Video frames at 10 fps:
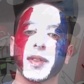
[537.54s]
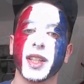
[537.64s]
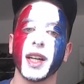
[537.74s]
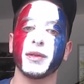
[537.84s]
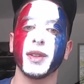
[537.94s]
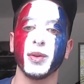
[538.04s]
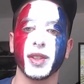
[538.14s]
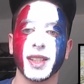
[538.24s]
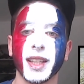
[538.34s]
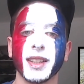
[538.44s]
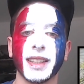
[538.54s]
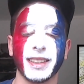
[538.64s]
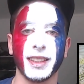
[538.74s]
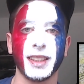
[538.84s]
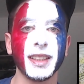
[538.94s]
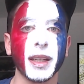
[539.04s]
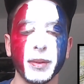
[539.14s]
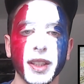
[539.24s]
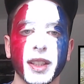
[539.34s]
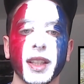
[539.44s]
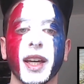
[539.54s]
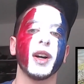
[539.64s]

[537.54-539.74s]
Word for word: Qui a fait une scène dynamique.